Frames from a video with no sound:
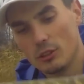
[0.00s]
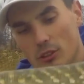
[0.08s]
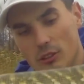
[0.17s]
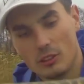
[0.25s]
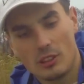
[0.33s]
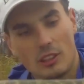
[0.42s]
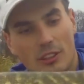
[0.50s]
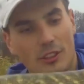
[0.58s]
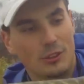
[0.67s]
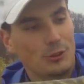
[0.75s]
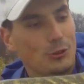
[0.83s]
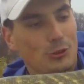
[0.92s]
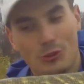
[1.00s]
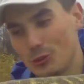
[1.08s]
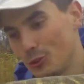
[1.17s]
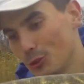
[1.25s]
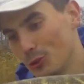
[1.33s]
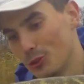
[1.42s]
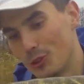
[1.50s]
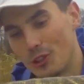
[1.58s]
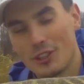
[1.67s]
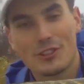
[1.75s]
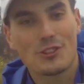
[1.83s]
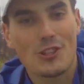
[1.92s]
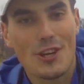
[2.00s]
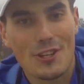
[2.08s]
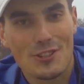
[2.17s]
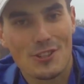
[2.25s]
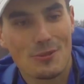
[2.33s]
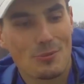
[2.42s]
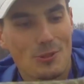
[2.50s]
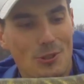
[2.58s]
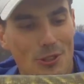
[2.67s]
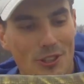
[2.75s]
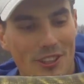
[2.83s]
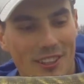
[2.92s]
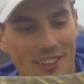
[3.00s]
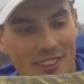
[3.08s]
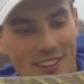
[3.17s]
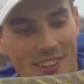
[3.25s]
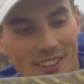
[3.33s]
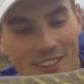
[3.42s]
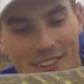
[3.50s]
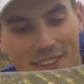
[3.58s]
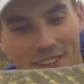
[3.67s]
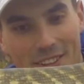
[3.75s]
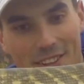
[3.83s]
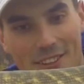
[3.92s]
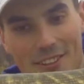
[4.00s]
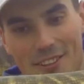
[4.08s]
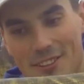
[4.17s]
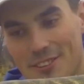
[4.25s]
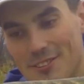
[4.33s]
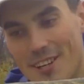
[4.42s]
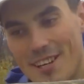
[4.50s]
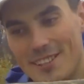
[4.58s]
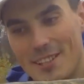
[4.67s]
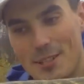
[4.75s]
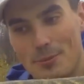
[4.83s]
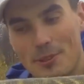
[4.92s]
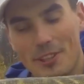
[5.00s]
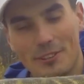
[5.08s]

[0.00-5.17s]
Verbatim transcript: Och, i duży, ciężki brzuch. Fajna rybka.